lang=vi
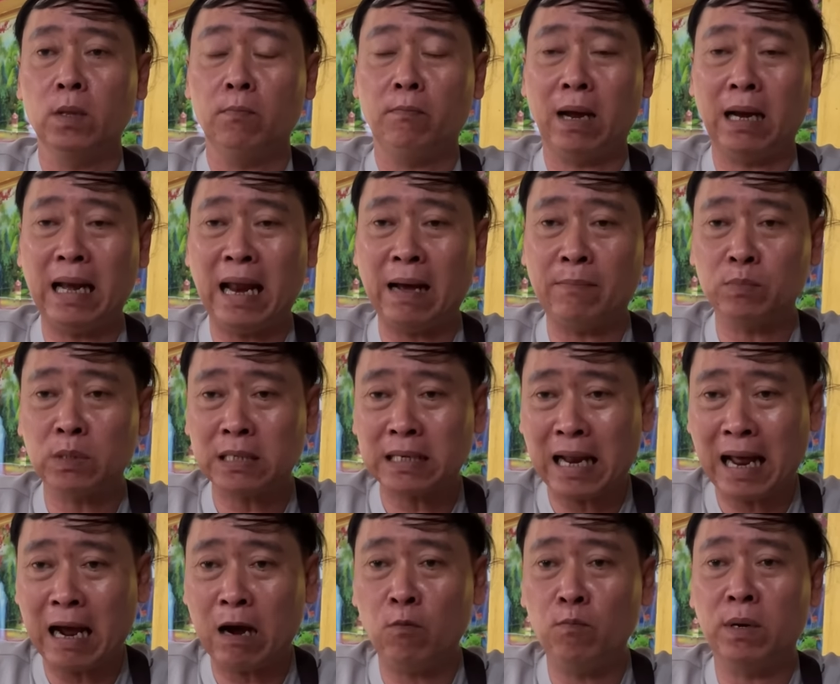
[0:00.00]
mà làm
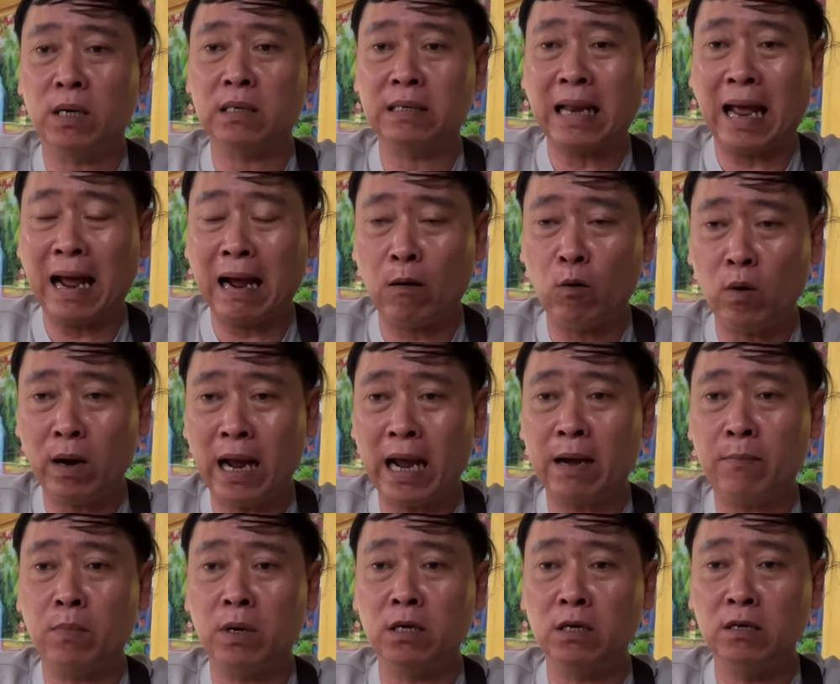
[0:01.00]
sao mình tạo
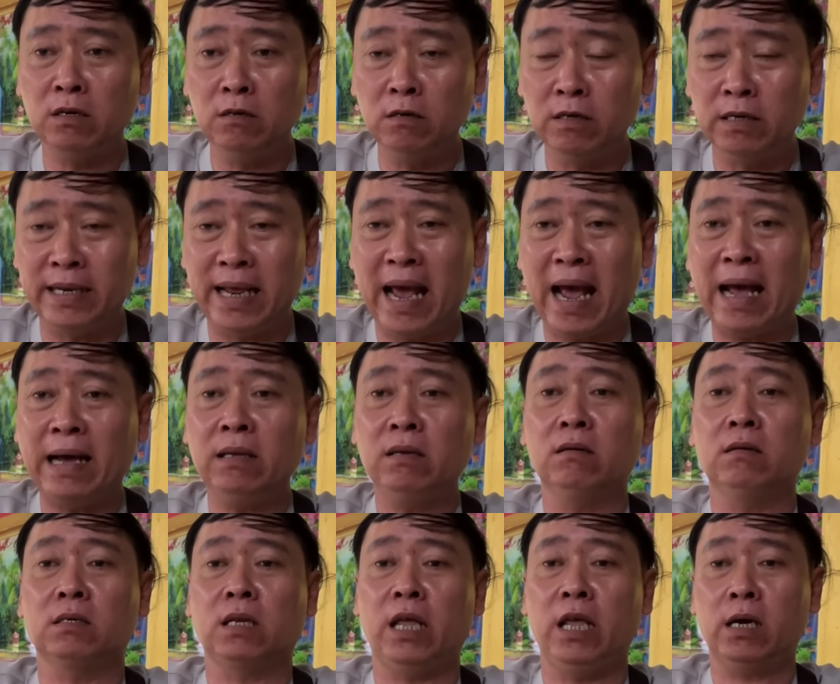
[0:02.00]
ra mình vừa giả
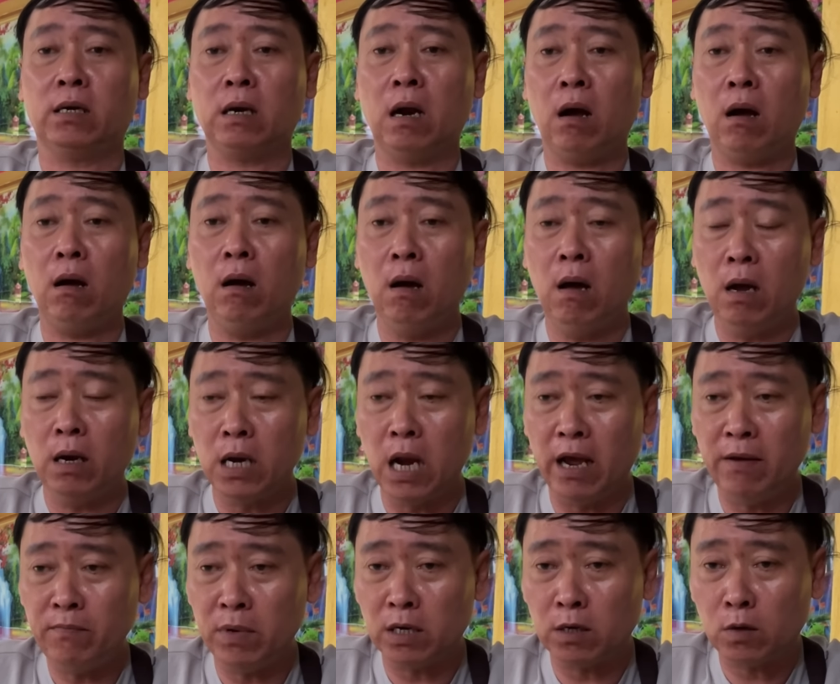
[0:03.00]
vừa thiệt đó
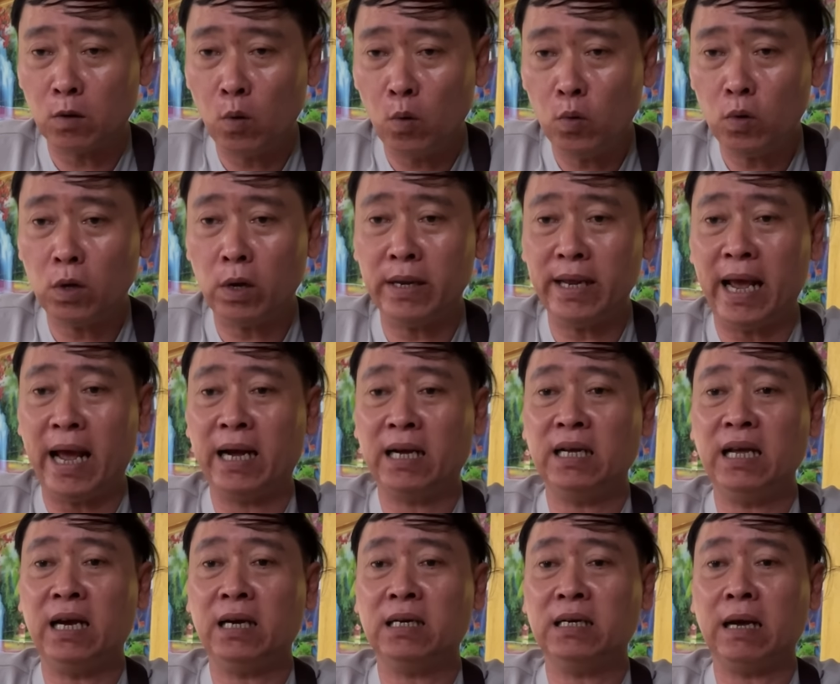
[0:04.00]
để mình cứu cho
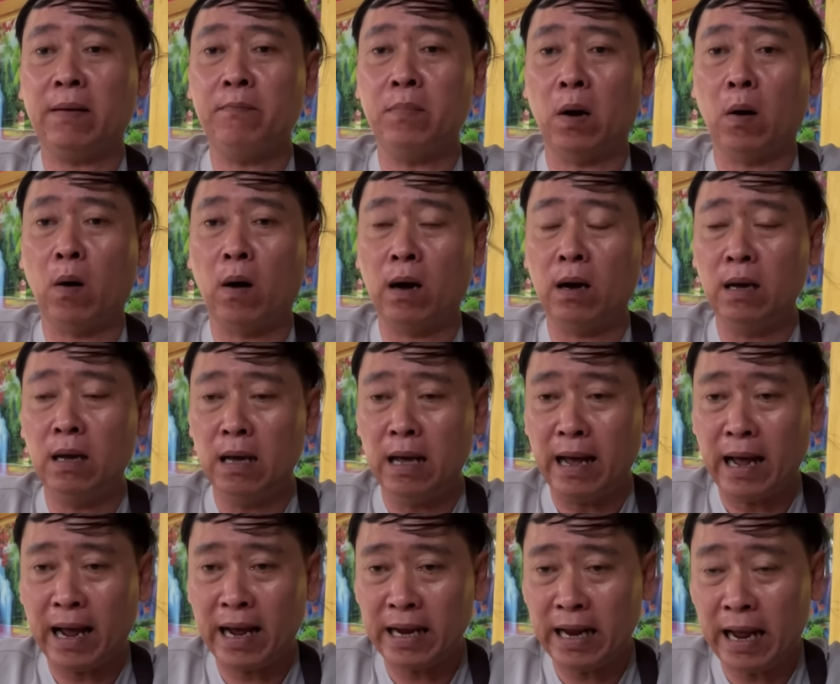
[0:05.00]
dạng dân trăm họ
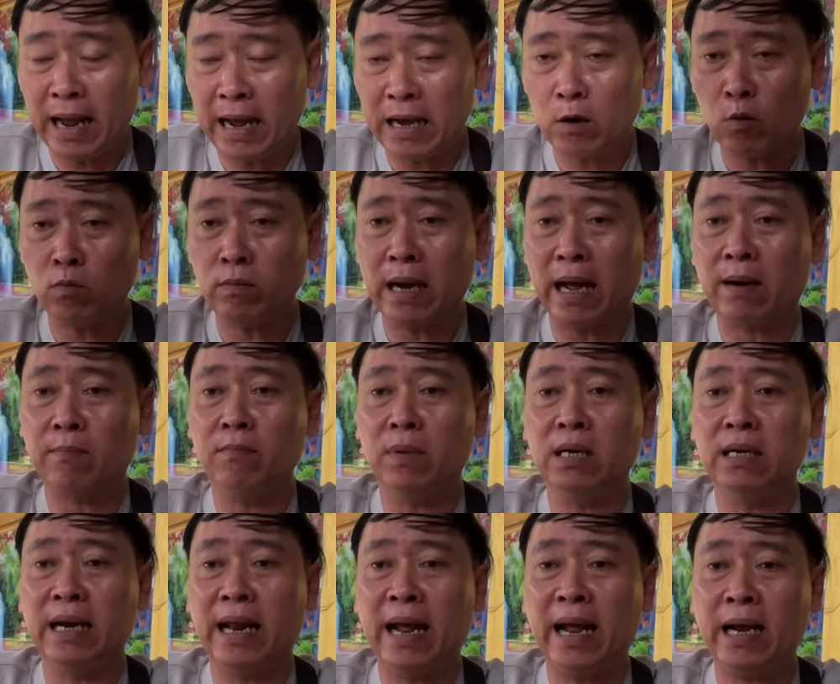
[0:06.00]
ai ai cũng đặng
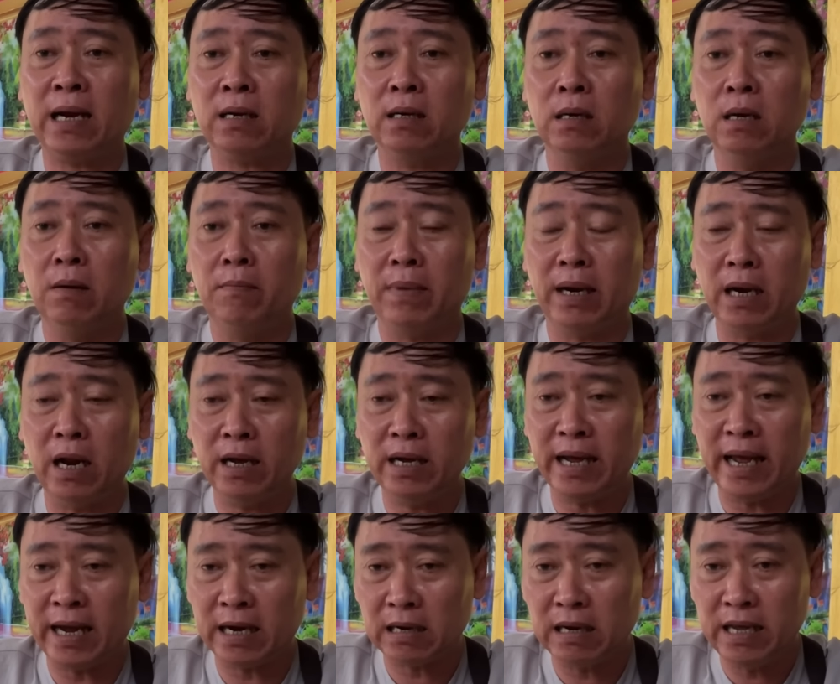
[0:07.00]
bình an mà để
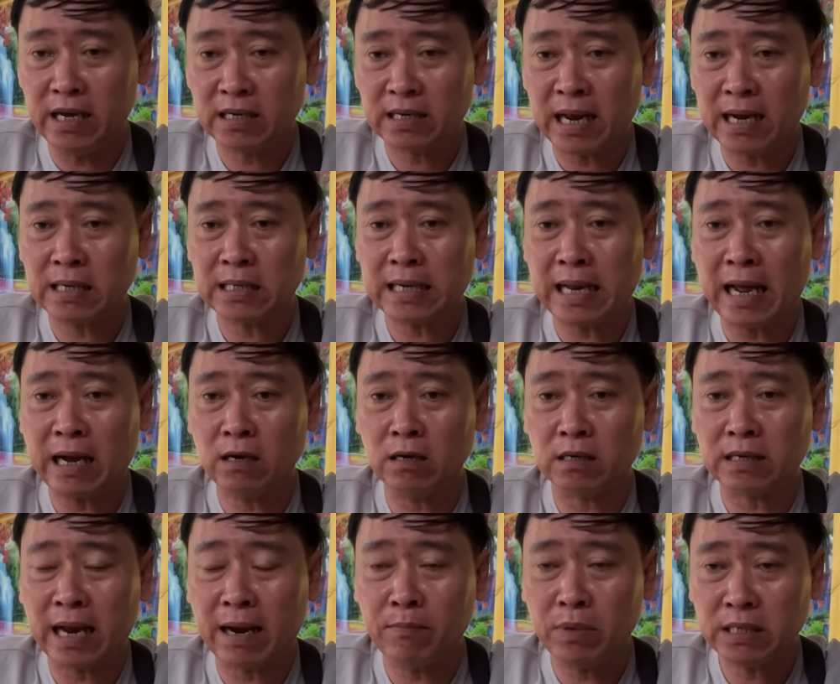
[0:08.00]
rèn luyện thân xác
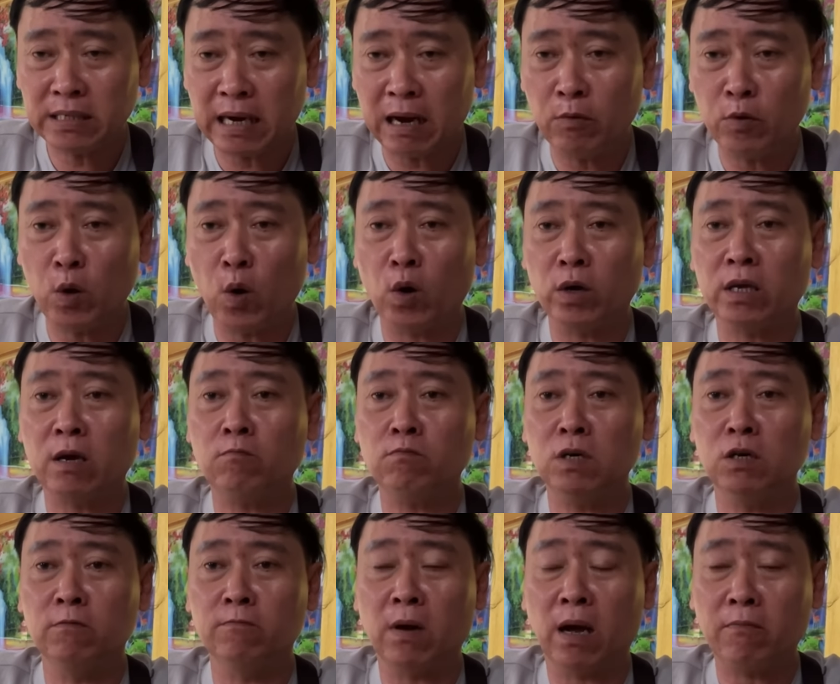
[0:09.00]
người ta mới cao dò trong
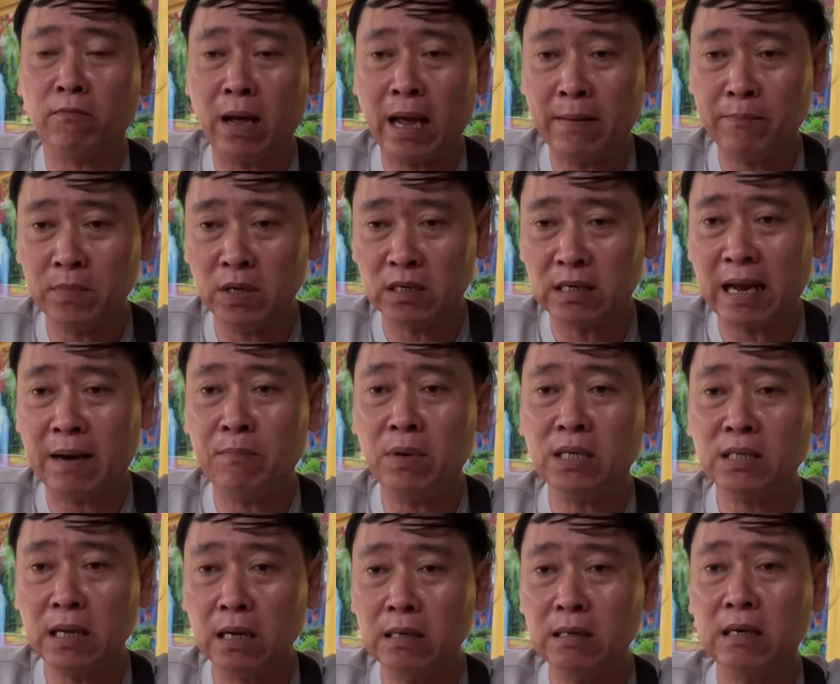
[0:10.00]
đường Phật pháp người ta mới
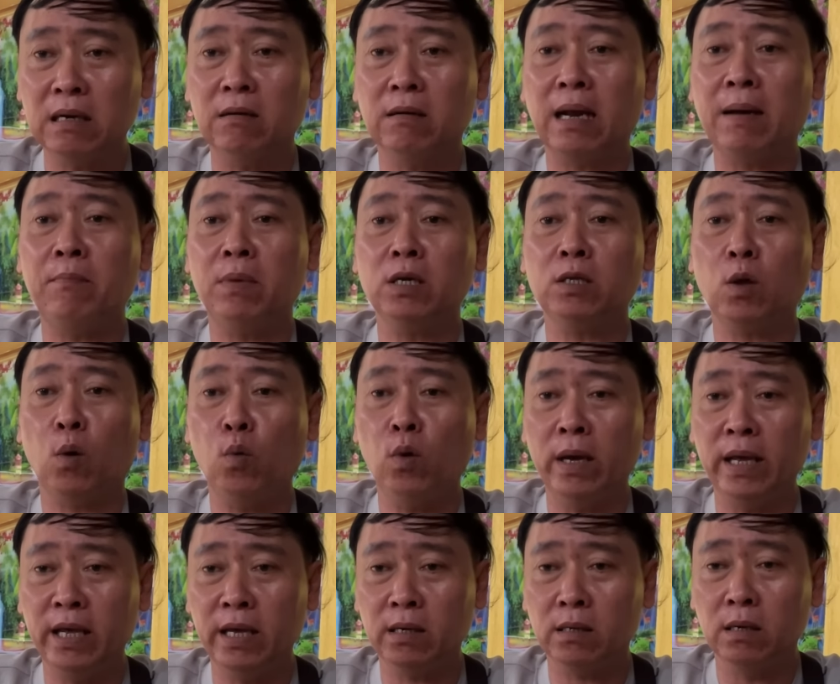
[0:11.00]
tin người ta mới tu
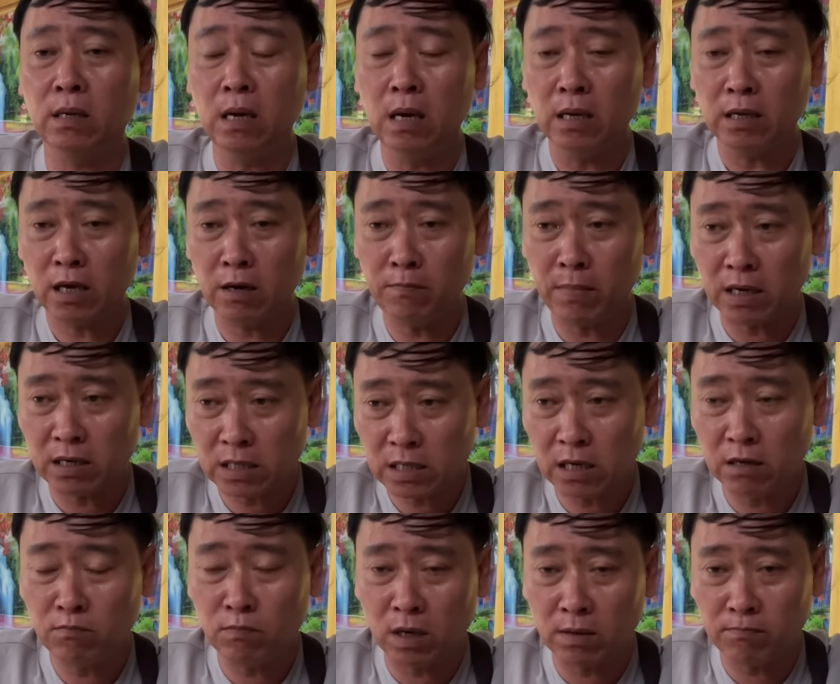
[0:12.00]
hiền chứ mình
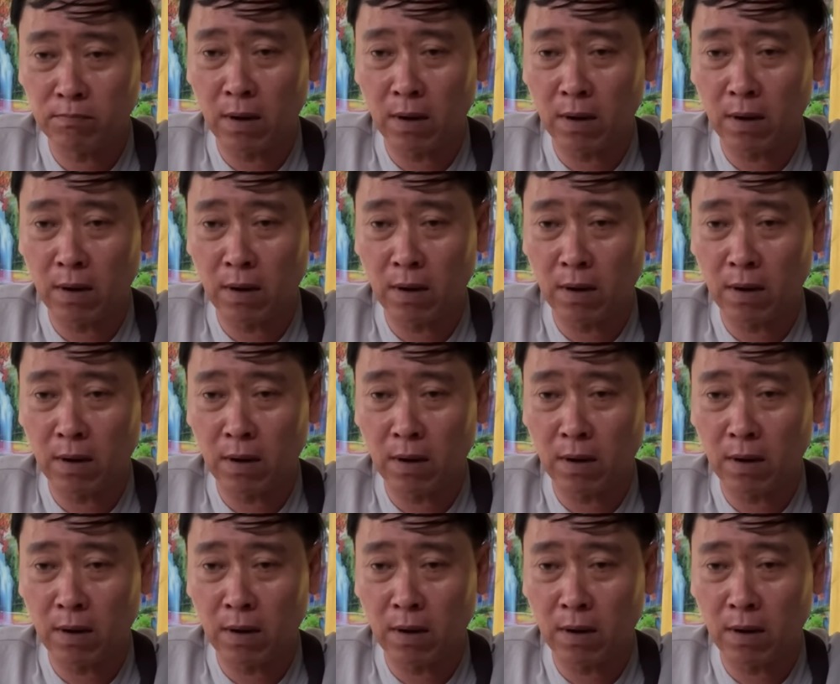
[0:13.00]
xưng mình